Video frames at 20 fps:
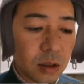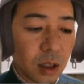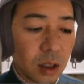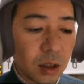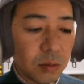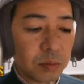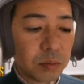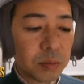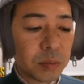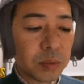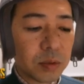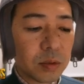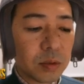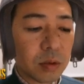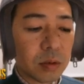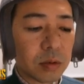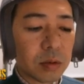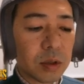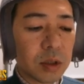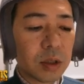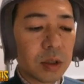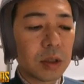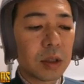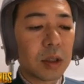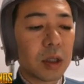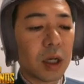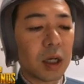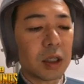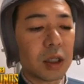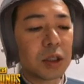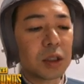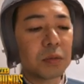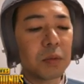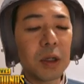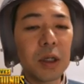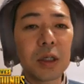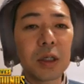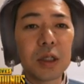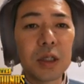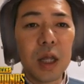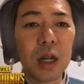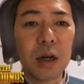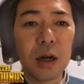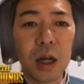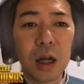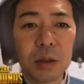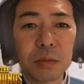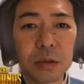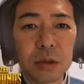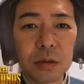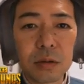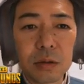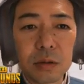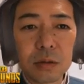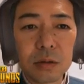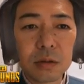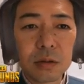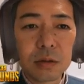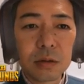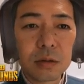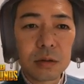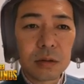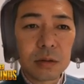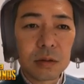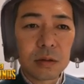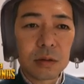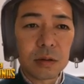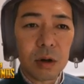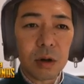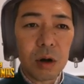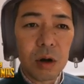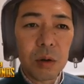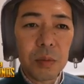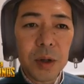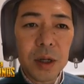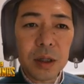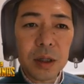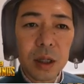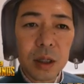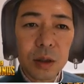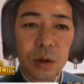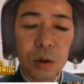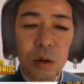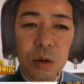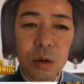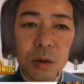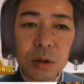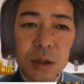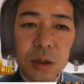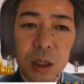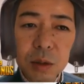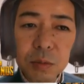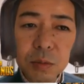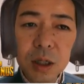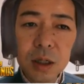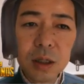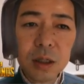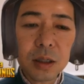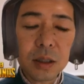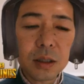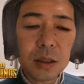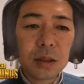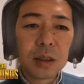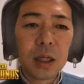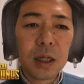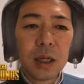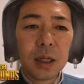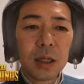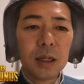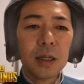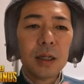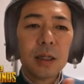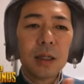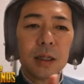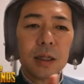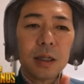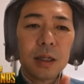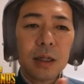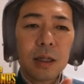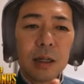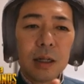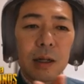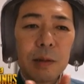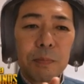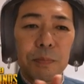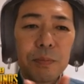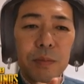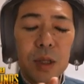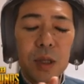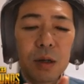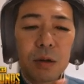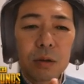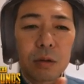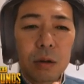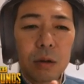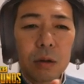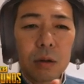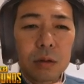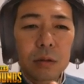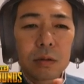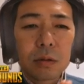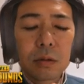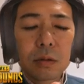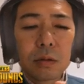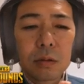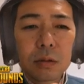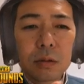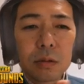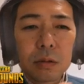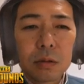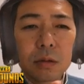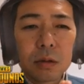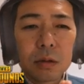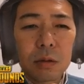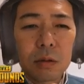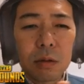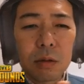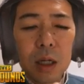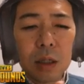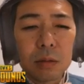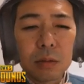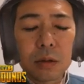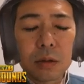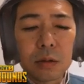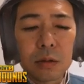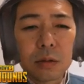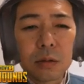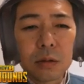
タンプの発売記念ライブ。おめでとうございます。見事クソライブ